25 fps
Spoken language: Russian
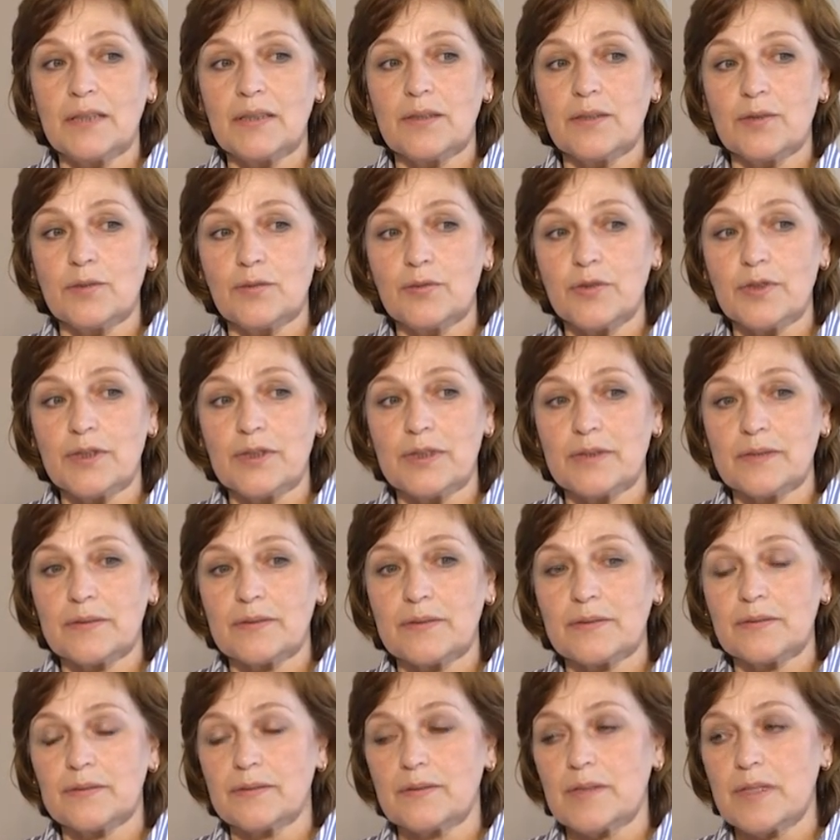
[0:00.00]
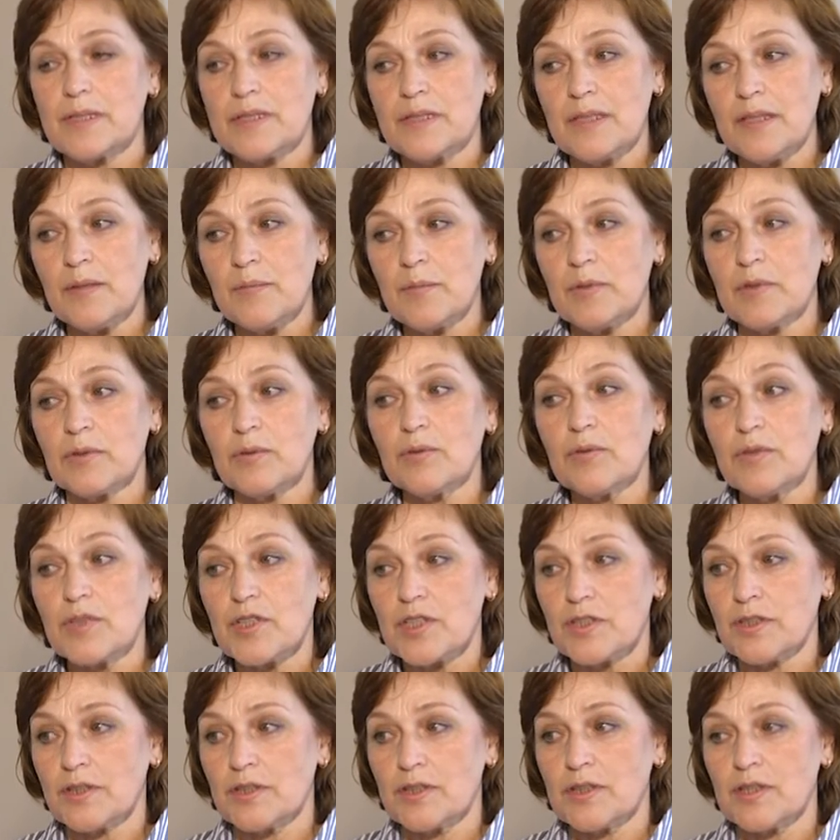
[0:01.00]
Но вот с ними
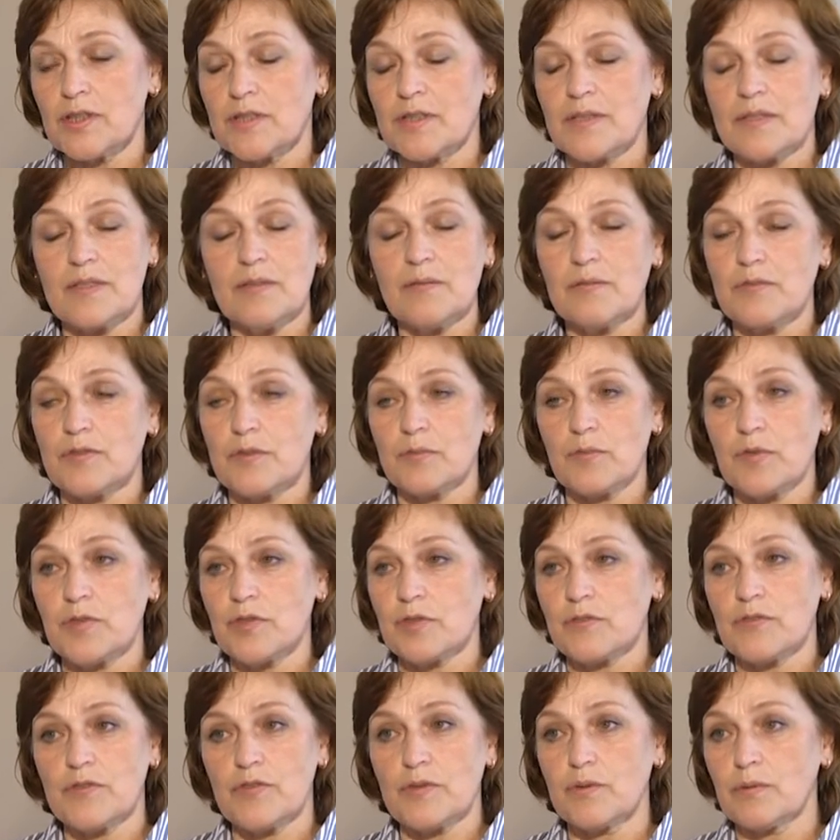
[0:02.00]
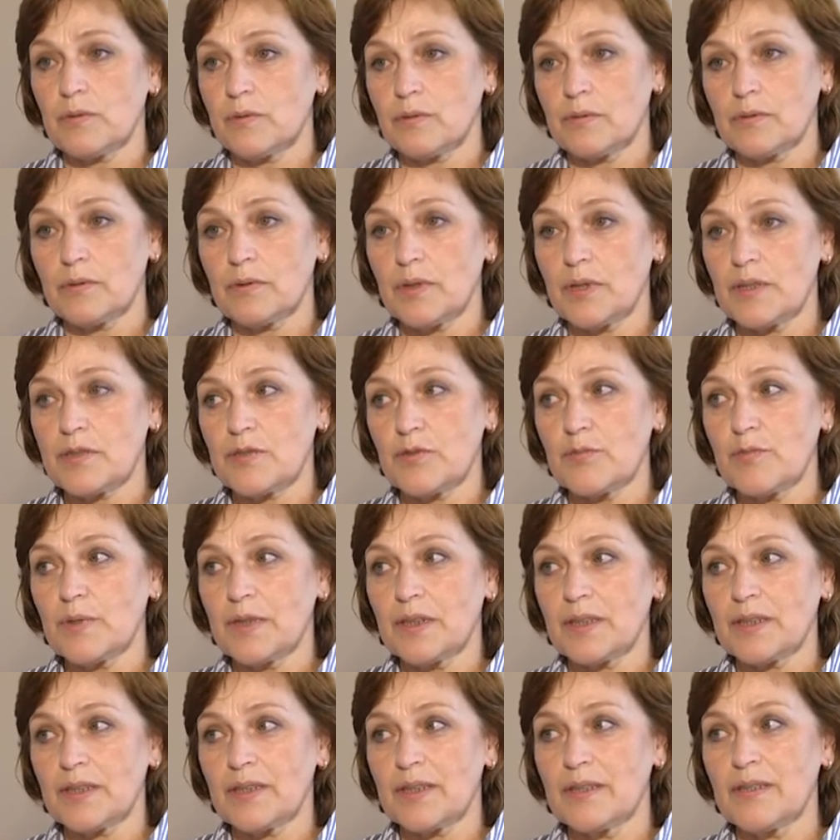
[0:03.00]
очень интересно, с ними возможно все.
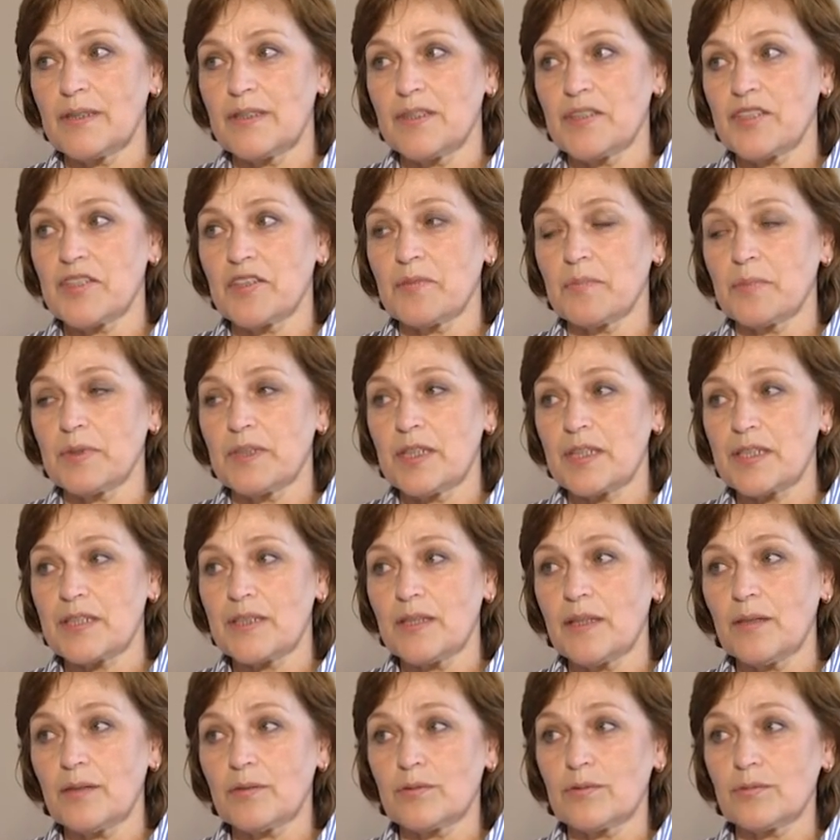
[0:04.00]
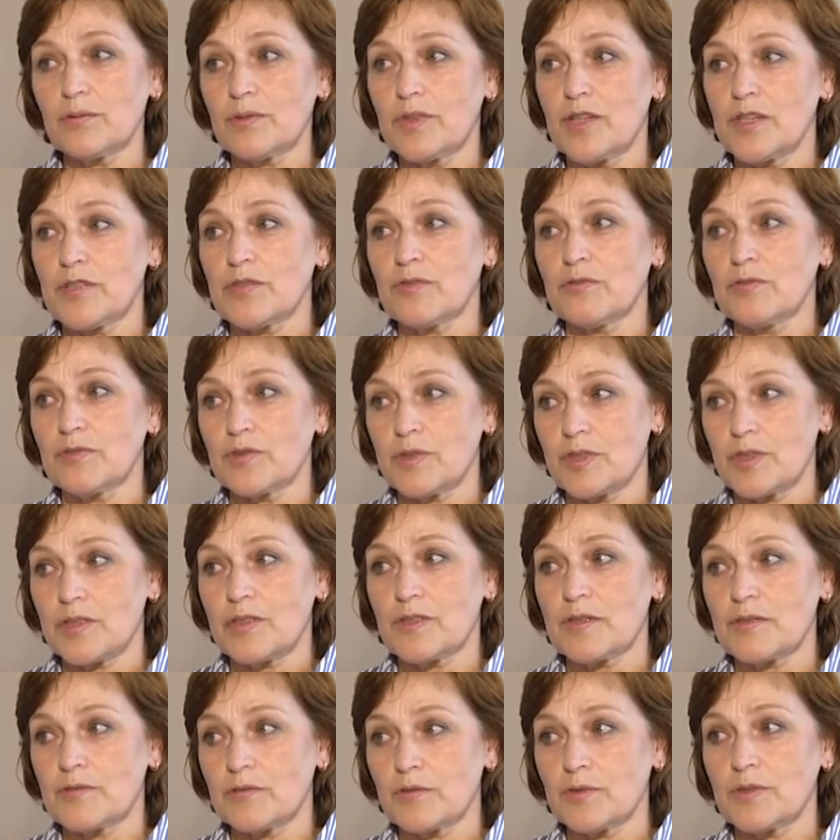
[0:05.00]
Особенно, когда детишки подрастают, но у каждого
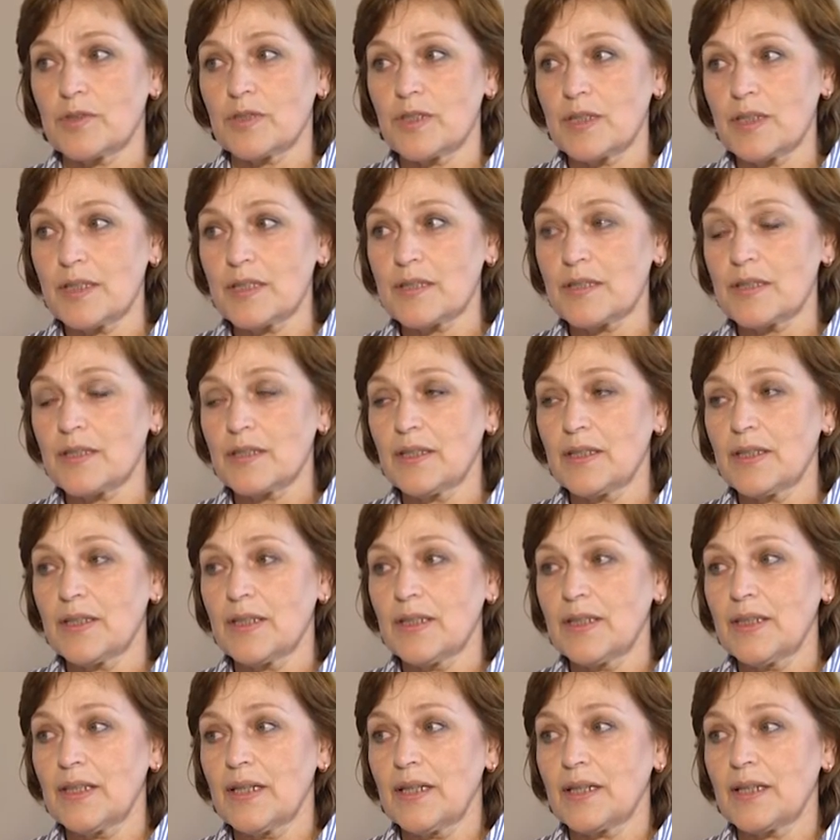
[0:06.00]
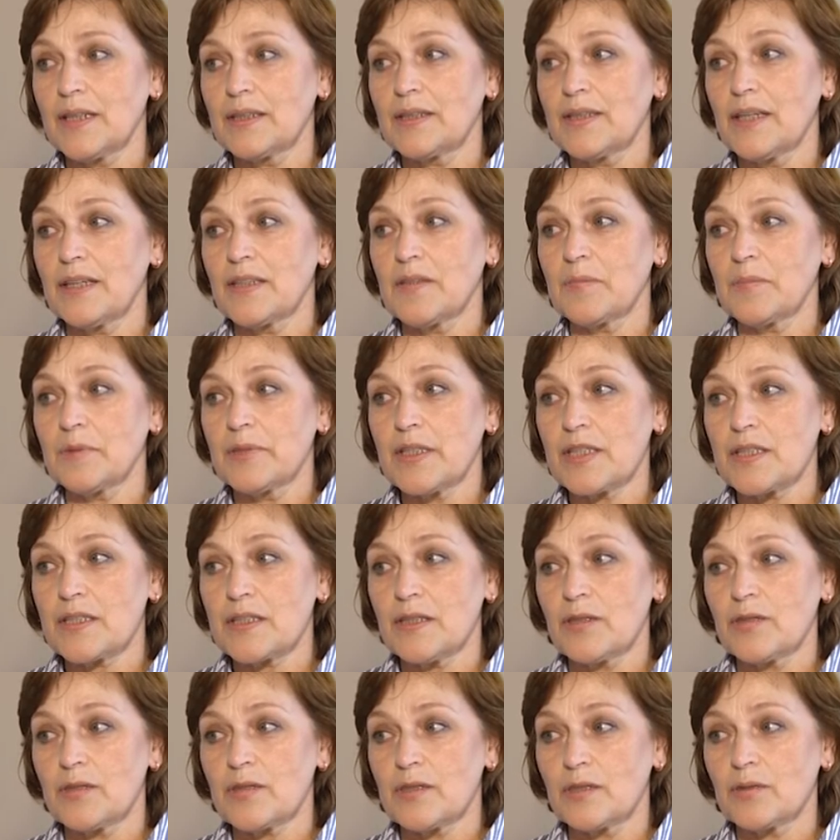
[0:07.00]
возраста свой интерес. А когда они
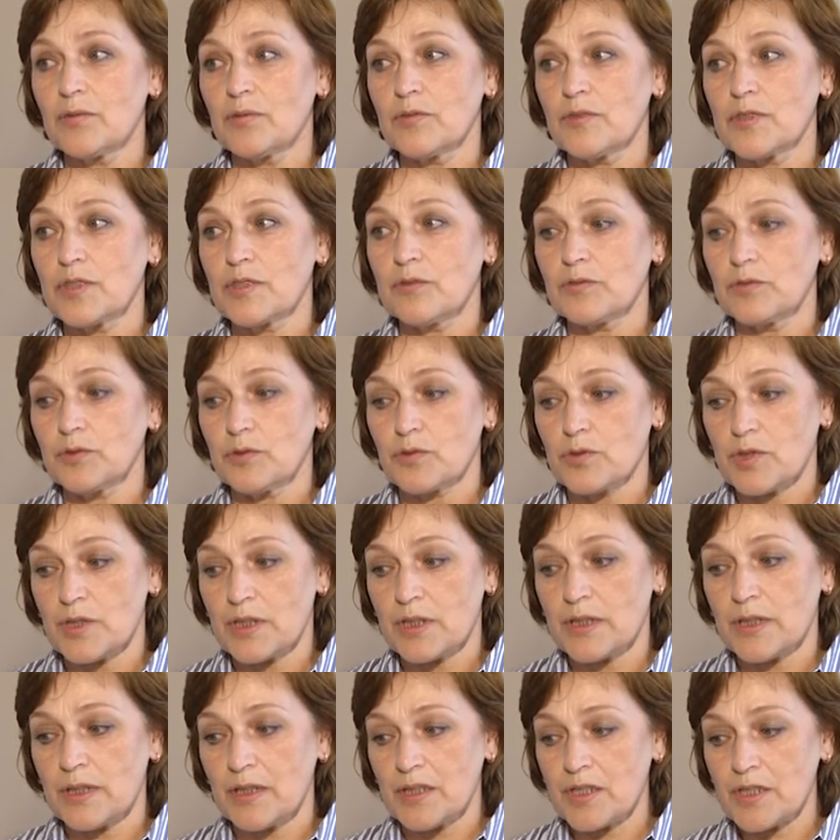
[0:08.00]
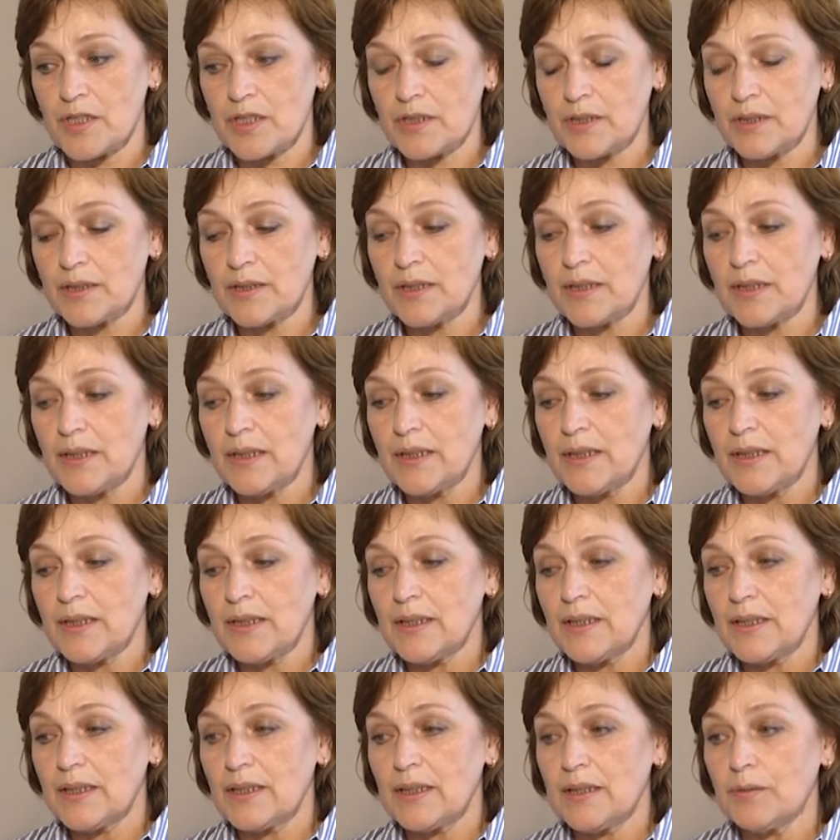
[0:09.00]
подрастают, становятся вот уже старше,
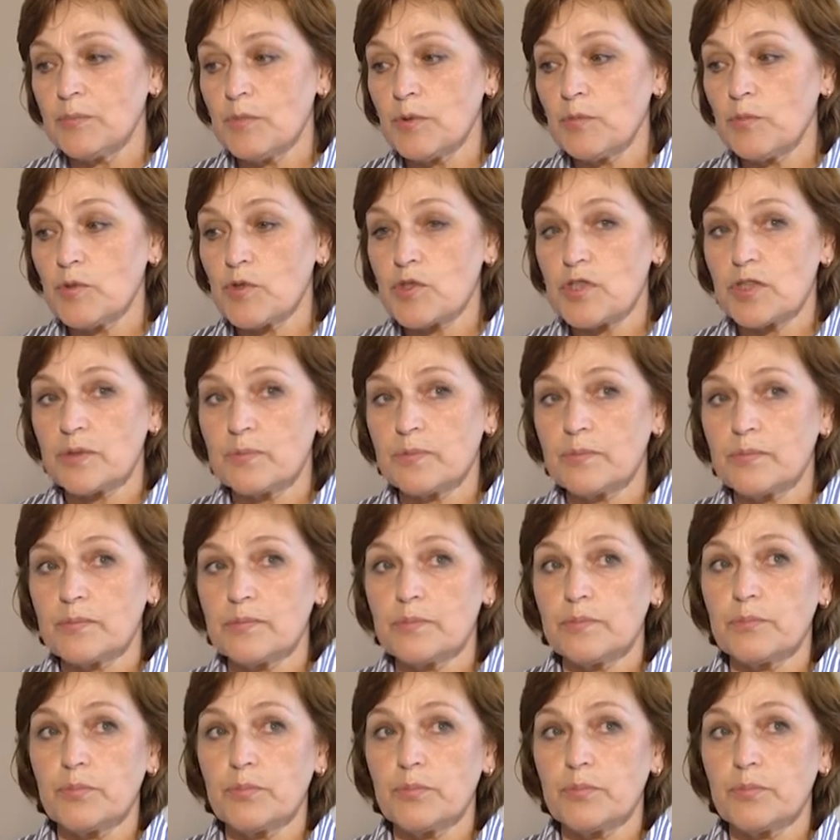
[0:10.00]
и мы можем